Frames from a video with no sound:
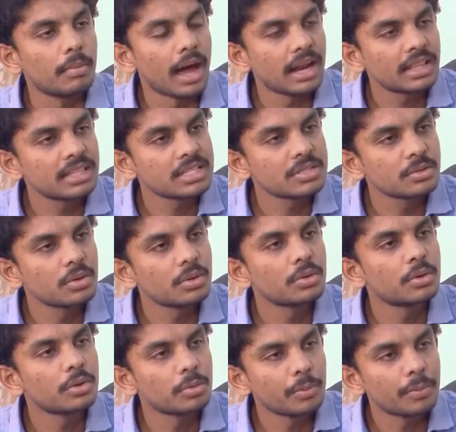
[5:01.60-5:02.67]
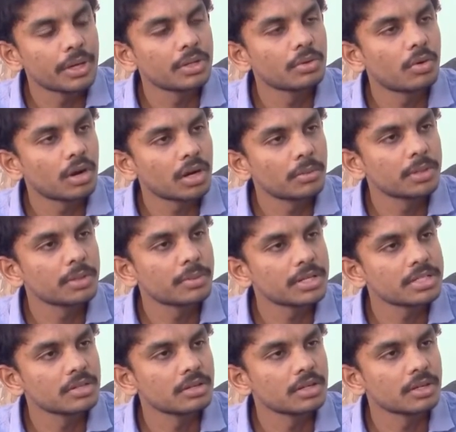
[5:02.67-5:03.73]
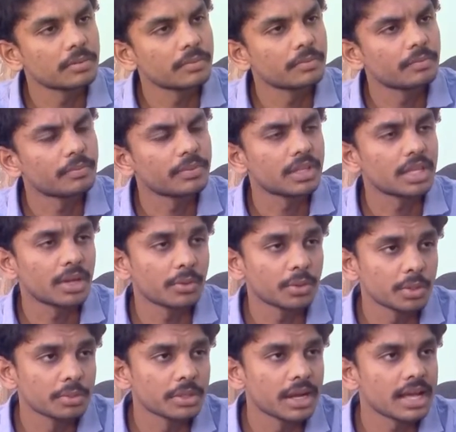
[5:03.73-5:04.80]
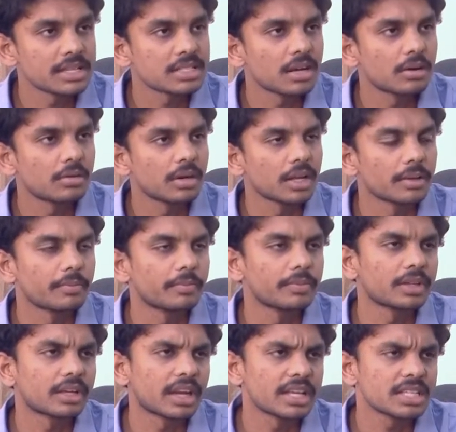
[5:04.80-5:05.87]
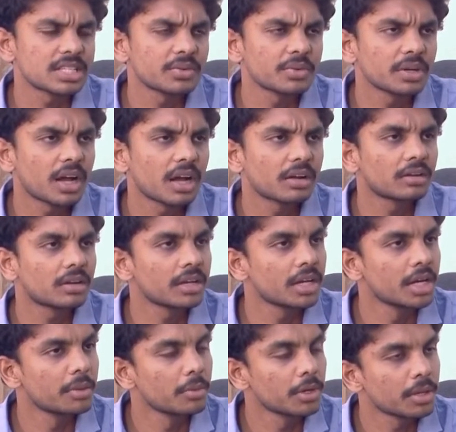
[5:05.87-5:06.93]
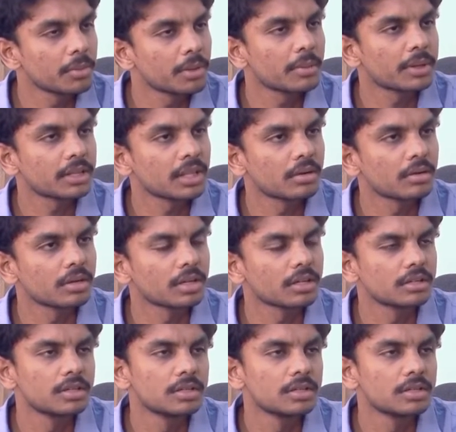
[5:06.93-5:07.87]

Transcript: భారతదేశంలో నూట ముప్పై ఐదు కోట్ల మంది ప్రజలున్నారు ఇరవై తొమ్మిది రాష్ట్రాలు ఉన్నాయి క్రైస్తవ్యం కాకుండా ఏడు ముఖ్యమైన మతాలు ఉన్నాయి